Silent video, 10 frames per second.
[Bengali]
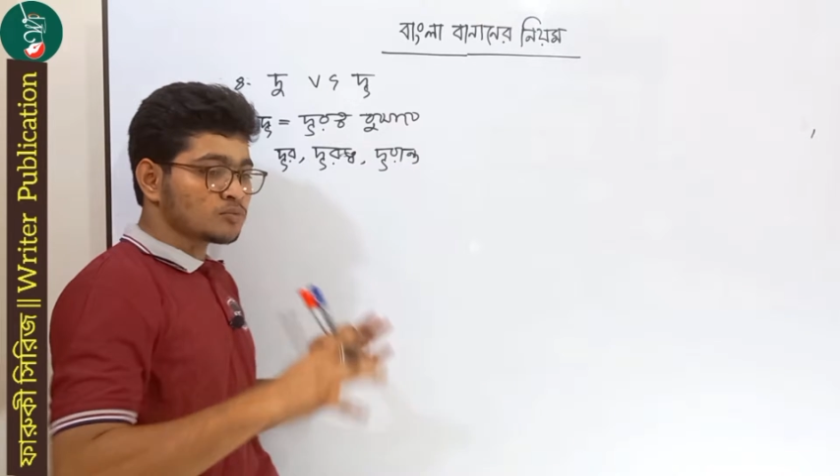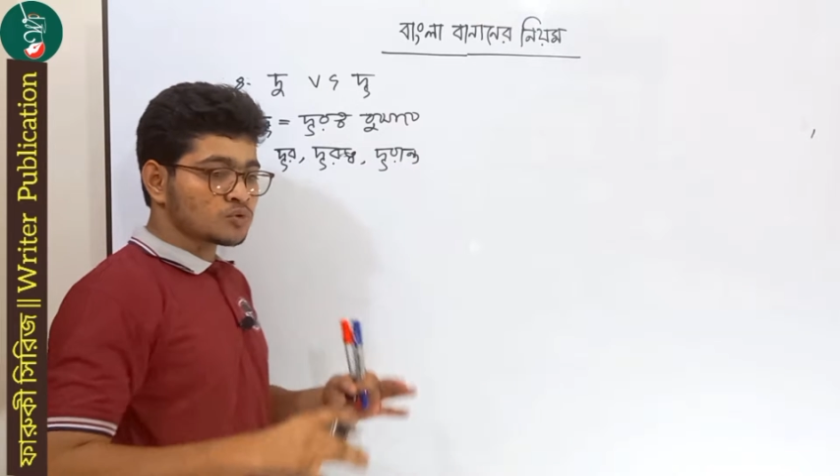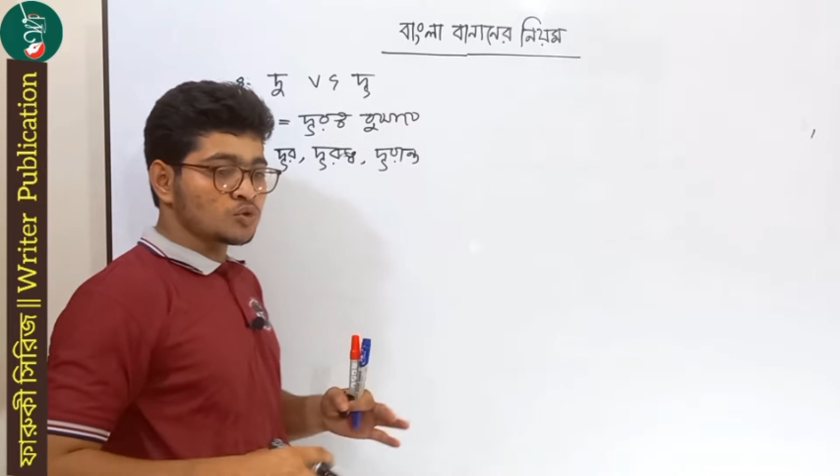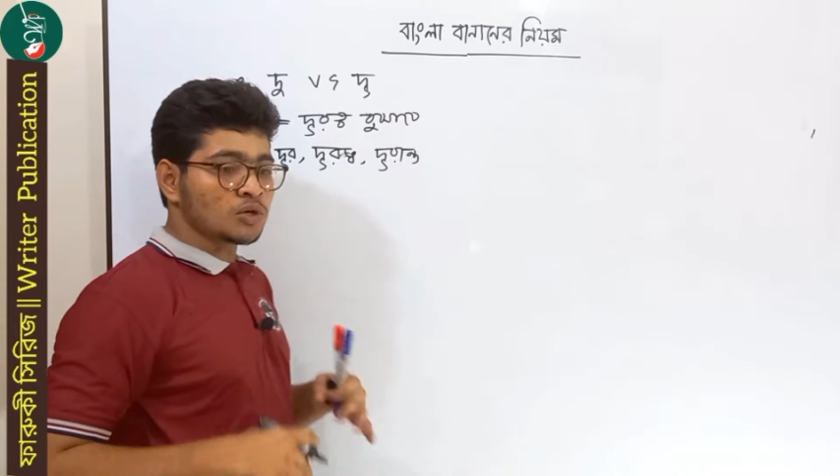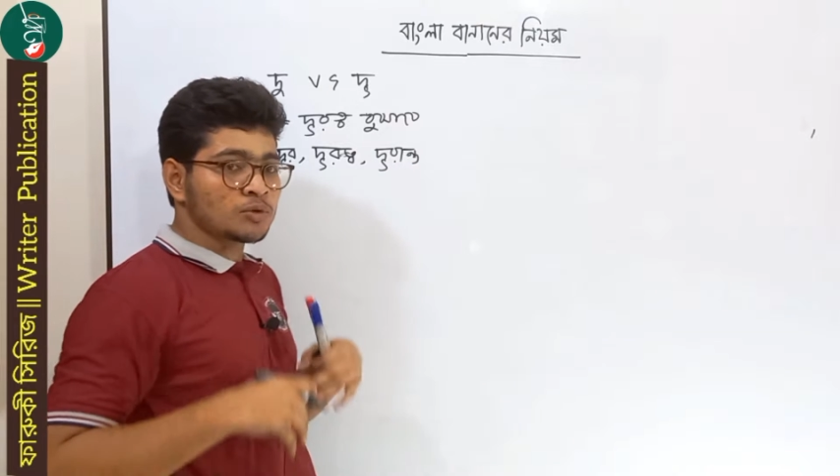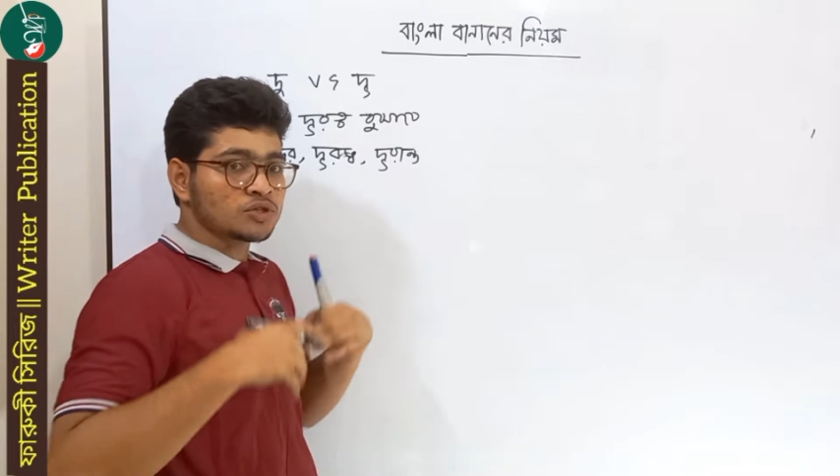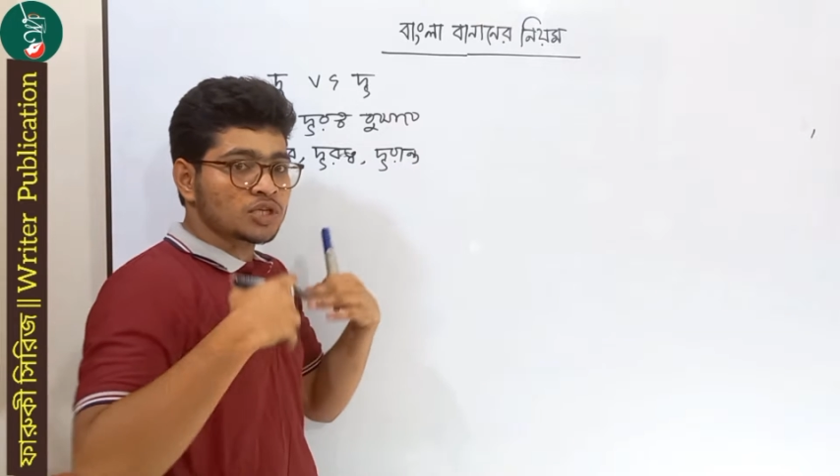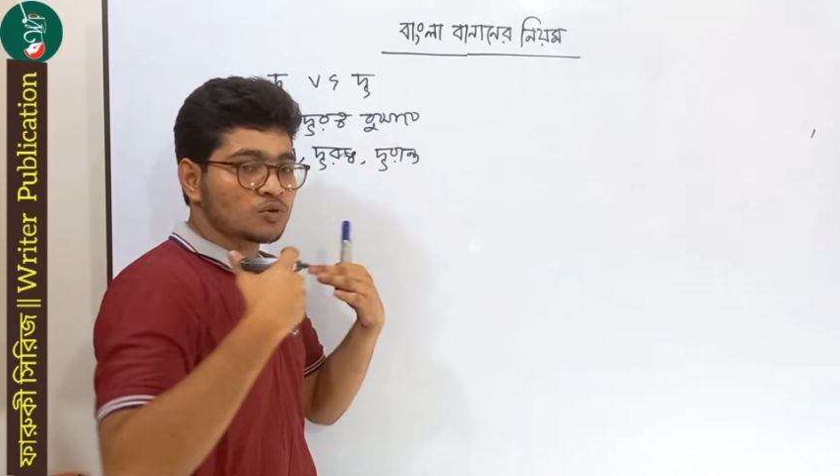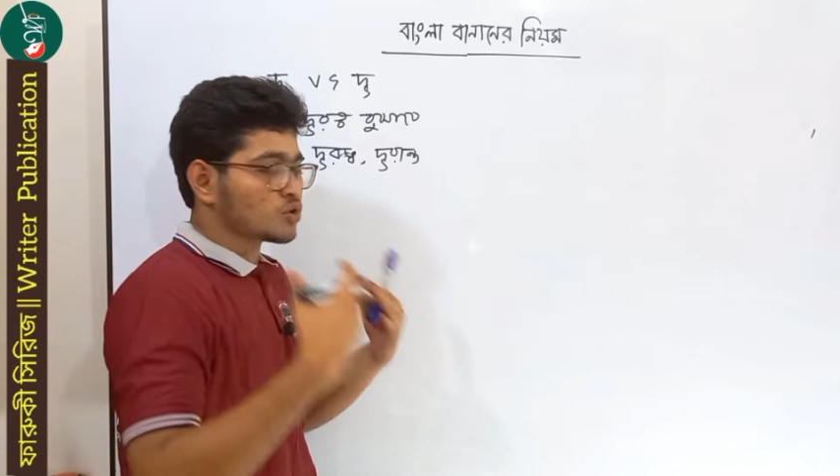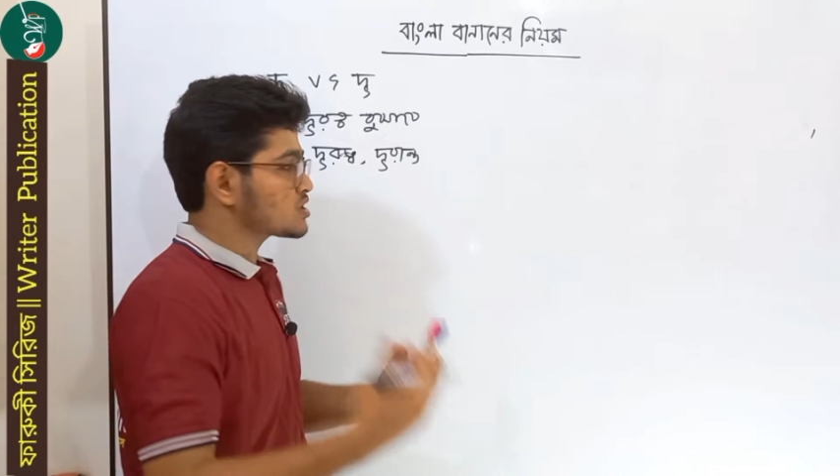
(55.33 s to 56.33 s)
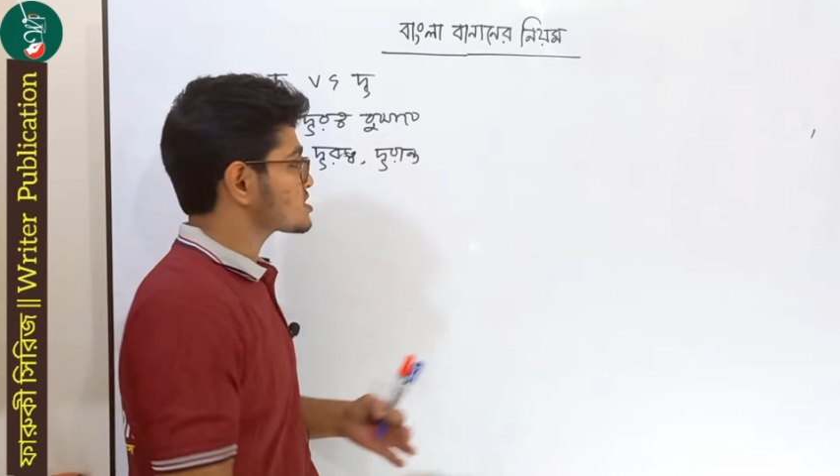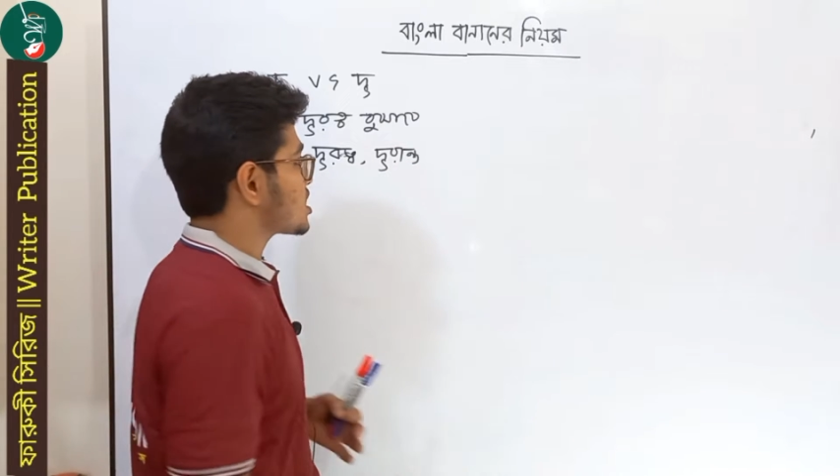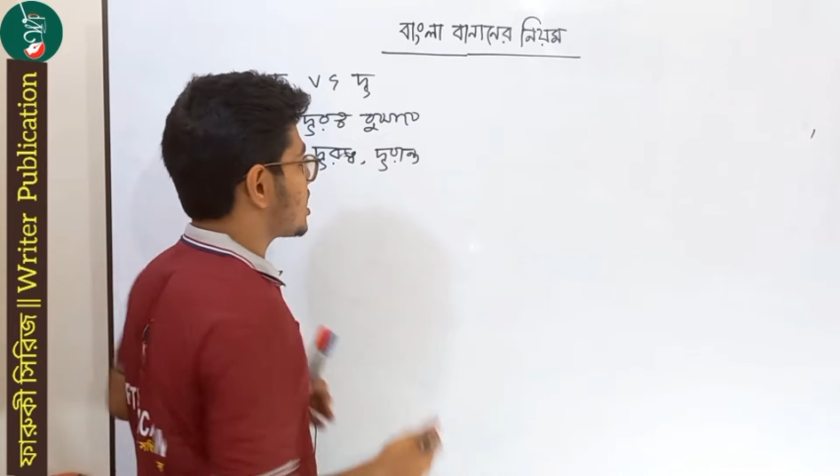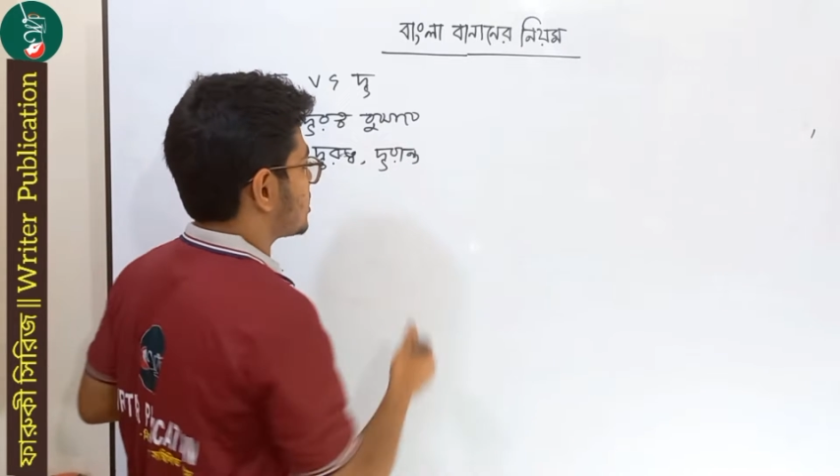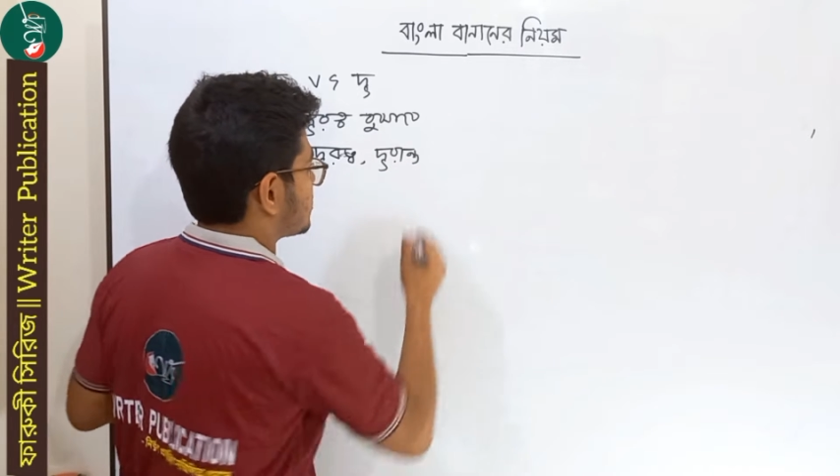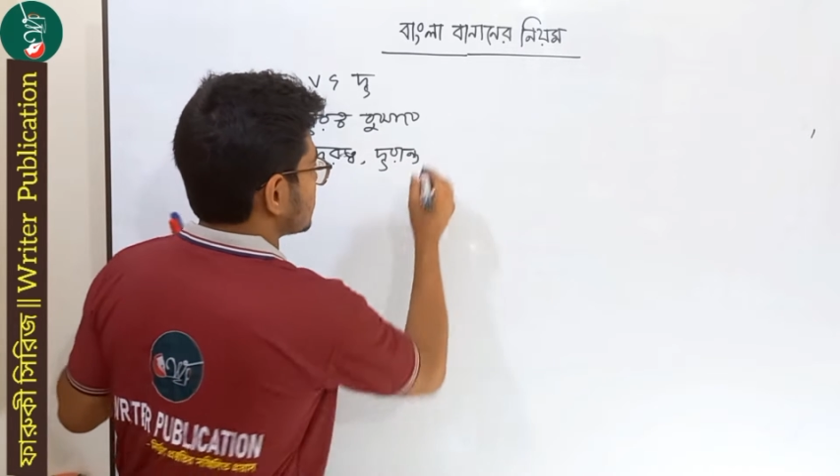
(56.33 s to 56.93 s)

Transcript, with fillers: দূরবর্তী কোনো স্থান